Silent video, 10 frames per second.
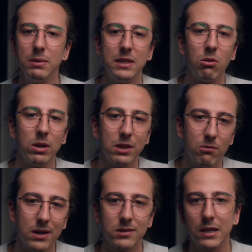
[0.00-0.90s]

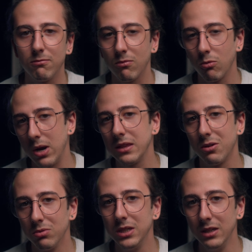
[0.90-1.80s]
MT44,
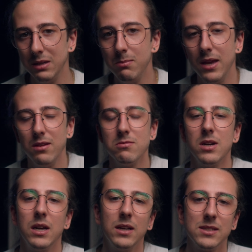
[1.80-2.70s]
aguenta 1,5kg
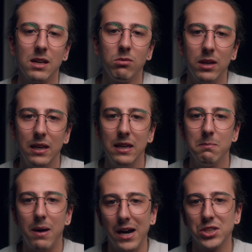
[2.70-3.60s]
sendo
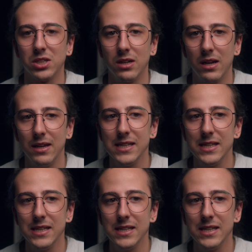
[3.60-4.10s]
que baixa, né?